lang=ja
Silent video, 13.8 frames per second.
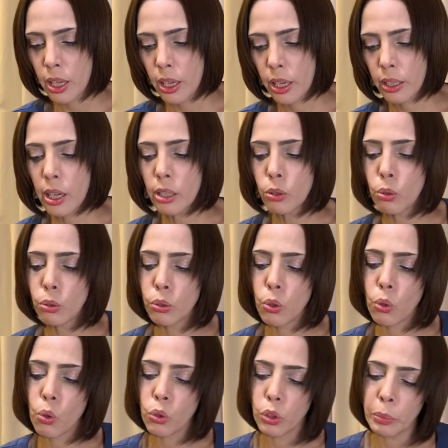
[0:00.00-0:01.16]
え韓国の
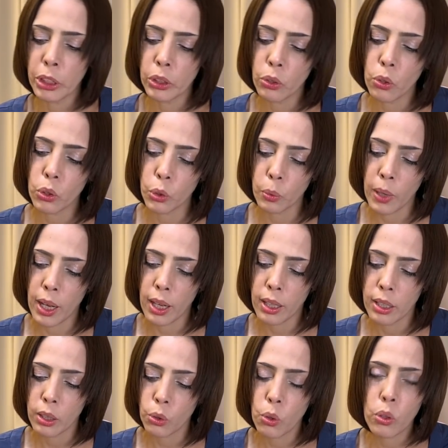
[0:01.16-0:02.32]
国民の多くは、
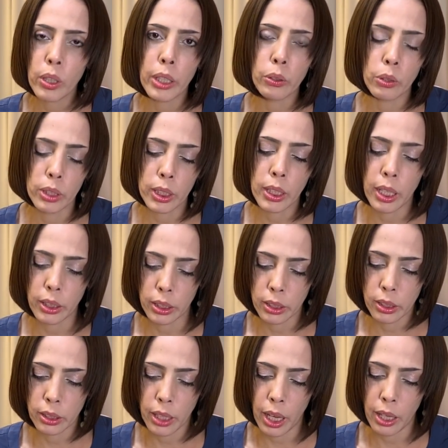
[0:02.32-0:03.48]
今回の事件につ
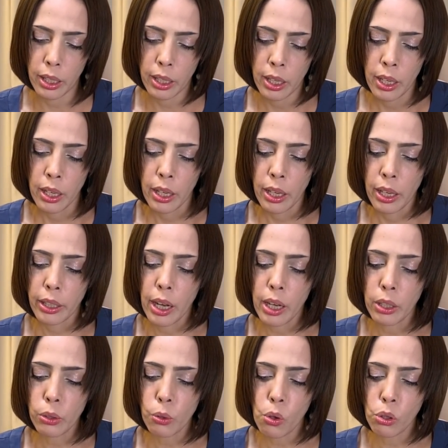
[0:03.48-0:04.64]
いて、え
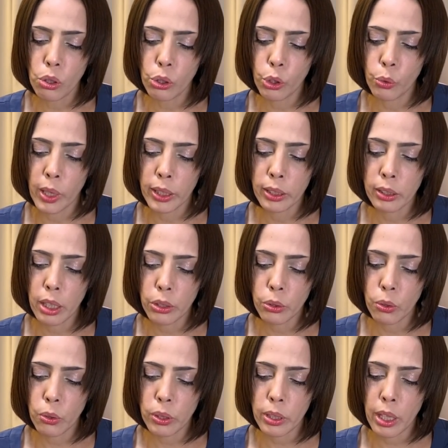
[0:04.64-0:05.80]
韓国軍は北
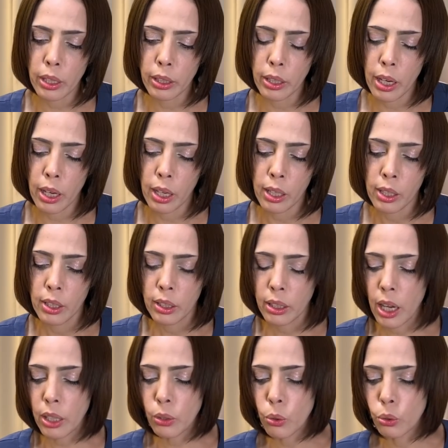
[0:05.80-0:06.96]
朝鮮が
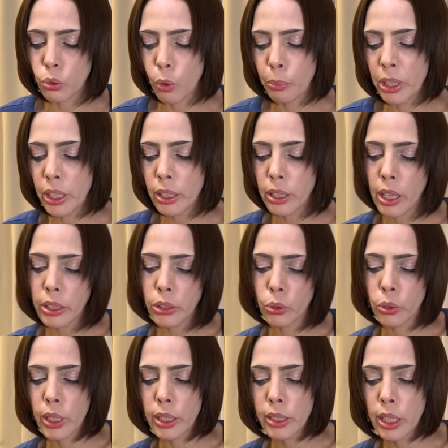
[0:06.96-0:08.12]
韓国の民間人を
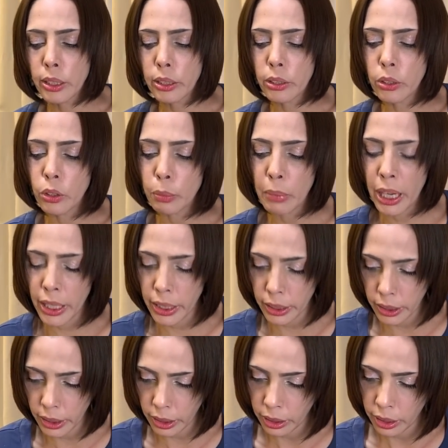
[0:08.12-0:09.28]
射殺する前
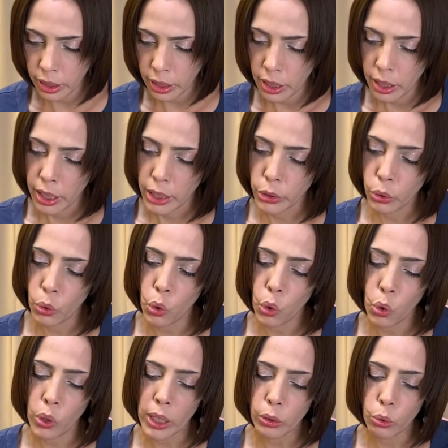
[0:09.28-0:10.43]
に、え情
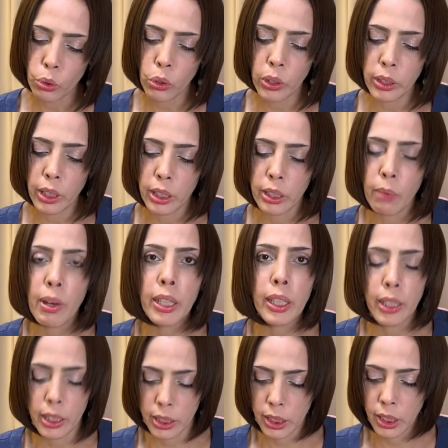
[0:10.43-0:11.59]
報が届いていたわけ
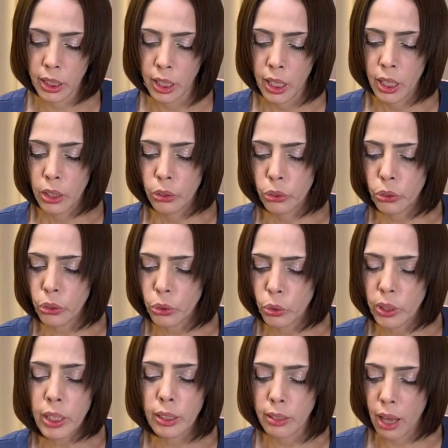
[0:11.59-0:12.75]
だし、救助
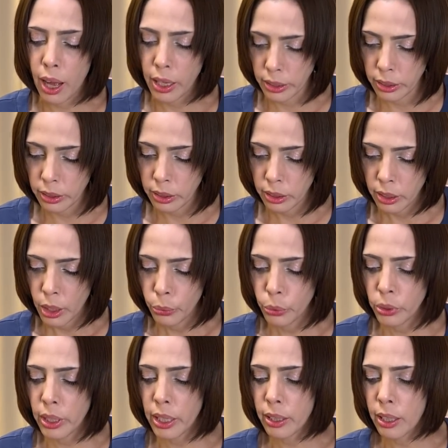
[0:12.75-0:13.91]
できたはず
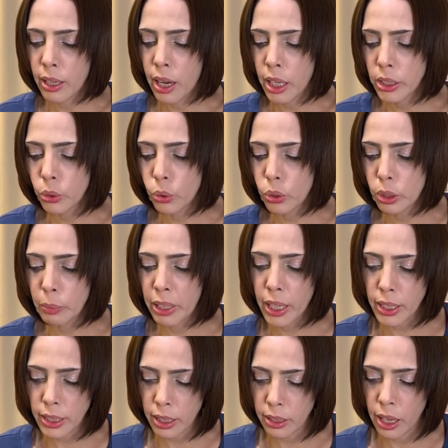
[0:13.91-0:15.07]
船から足を滑ら
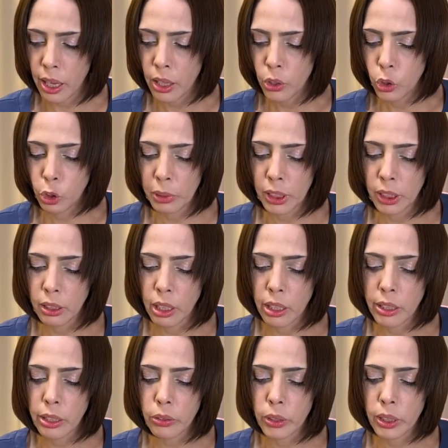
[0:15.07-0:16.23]
せて海に転
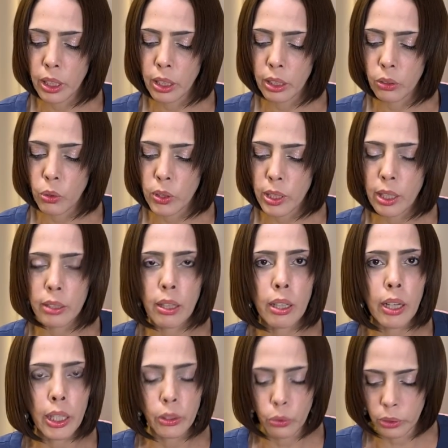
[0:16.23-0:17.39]
落した可能性が
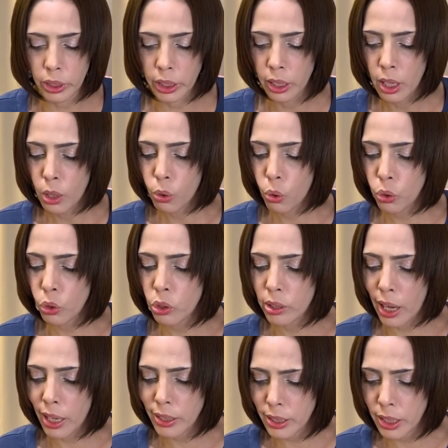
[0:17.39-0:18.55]
高いのに、この
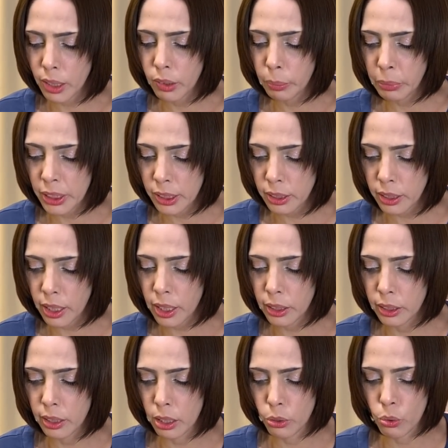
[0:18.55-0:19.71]
男性は自ら
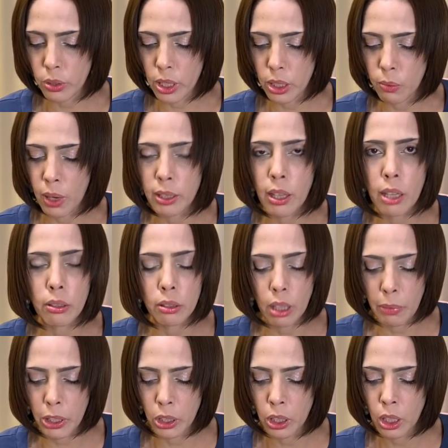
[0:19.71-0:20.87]
北朝鮮に渡るた
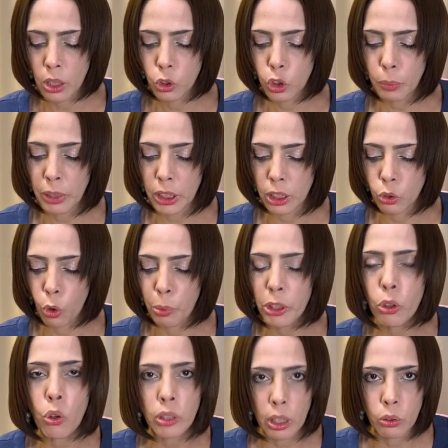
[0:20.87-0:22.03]
めに海に飛び
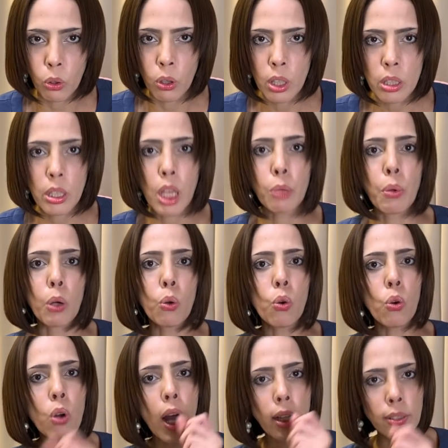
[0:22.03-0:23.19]
込んだと、政府は
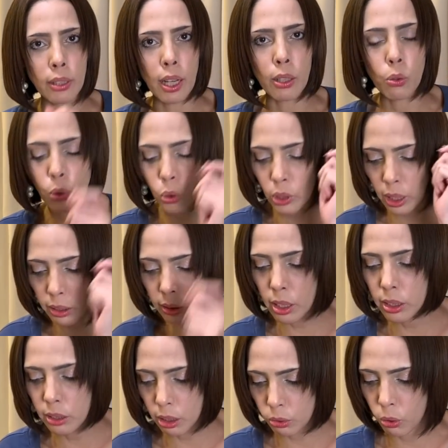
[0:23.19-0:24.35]
こう判断、こう断定
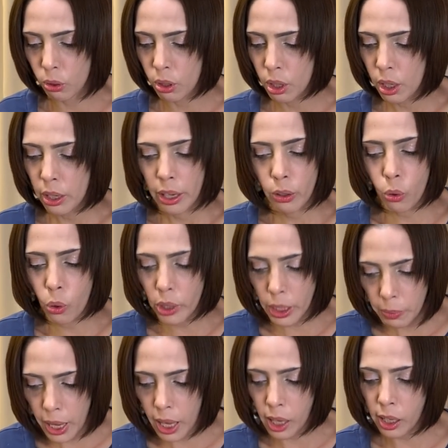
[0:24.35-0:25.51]
したと。えこれ
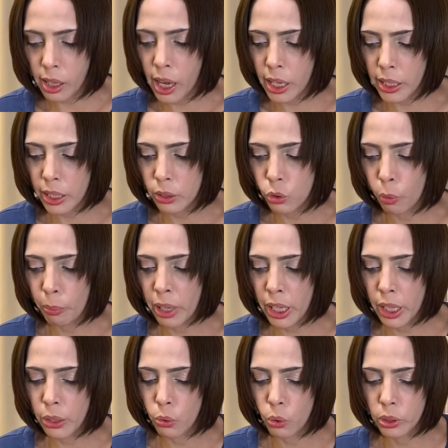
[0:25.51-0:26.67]
は彼の
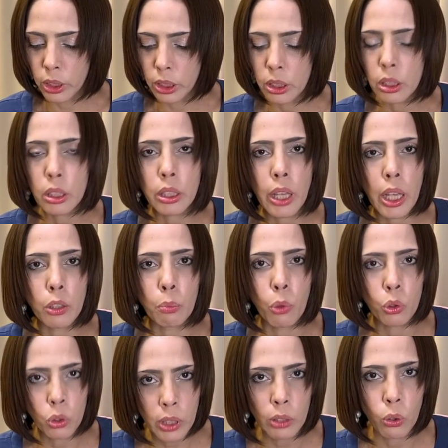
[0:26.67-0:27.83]
名誉を傷つけるも
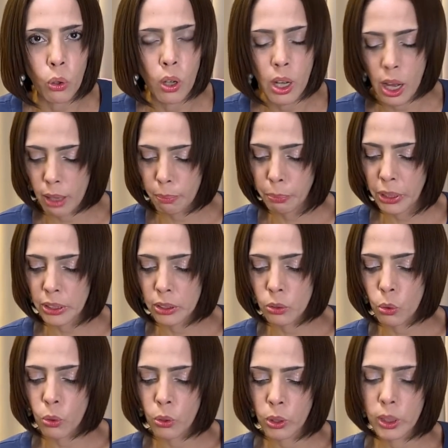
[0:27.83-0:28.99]
のだと反発
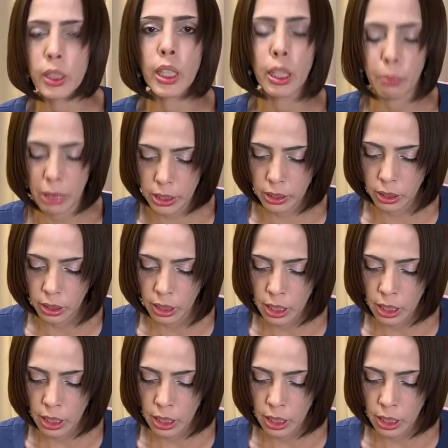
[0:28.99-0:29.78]
をしています。